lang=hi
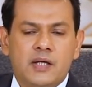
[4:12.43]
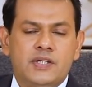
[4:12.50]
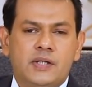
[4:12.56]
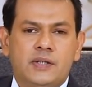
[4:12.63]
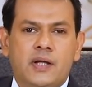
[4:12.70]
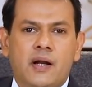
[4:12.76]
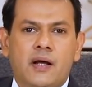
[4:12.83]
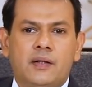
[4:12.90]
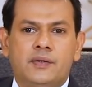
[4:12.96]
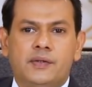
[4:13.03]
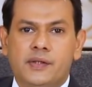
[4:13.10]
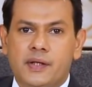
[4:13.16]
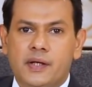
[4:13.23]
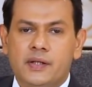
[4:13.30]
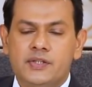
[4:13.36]
इसी तरह
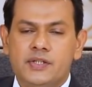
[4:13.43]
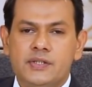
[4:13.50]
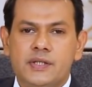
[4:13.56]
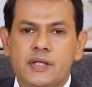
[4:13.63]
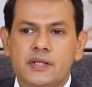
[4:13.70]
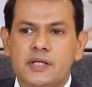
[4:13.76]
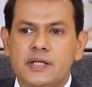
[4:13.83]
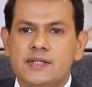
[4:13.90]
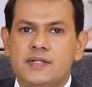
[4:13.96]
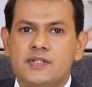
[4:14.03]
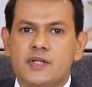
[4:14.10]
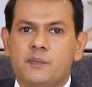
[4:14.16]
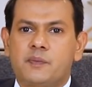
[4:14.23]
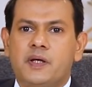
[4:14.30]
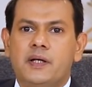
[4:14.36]
दीगर चीज़ें जैसे
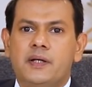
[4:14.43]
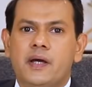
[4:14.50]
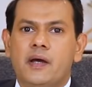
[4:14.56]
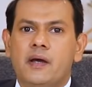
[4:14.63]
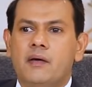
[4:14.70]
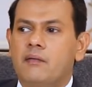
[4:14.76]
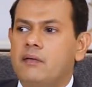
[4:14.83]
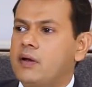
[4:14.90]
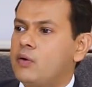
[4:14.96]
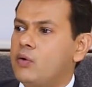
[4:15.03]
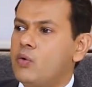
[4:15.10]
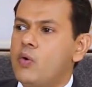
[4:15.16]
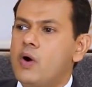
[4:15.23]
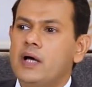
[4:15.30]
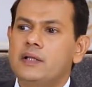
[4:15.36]
सबके लिए एक
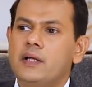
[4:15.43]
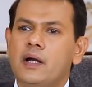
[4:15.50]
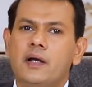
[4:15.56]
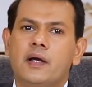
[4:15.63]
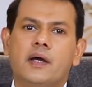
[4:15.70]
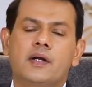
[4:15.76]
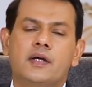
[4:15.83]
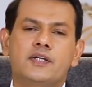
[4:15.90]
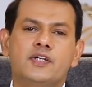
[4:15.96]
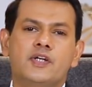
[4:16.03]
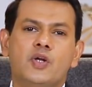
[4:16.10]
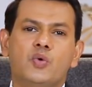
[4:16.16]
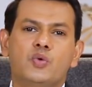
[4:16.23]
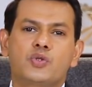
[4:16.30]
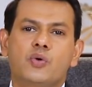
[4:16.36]
लोहा था लेकिन
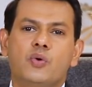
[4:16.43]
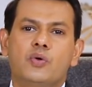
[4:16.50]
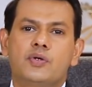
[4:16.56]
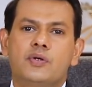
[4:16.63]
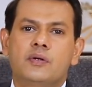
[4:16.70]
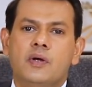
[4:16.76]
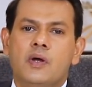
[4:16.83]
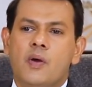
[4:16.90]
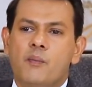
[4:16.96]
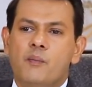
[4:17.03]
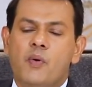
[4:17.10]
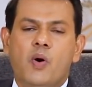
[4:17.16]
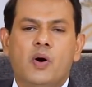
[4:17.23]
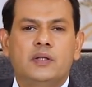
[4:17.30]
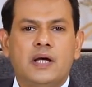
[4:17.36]
किसी ने उसको
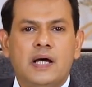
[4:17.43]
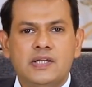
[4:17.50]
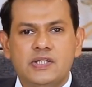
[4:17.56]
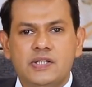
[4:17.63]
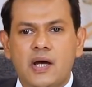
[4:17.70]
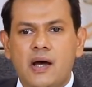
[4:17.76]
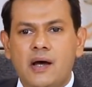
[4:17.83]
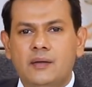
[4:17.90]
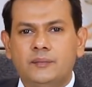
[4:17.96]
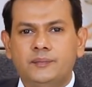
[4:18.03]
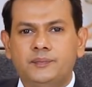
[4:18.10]
बहुत अच्छा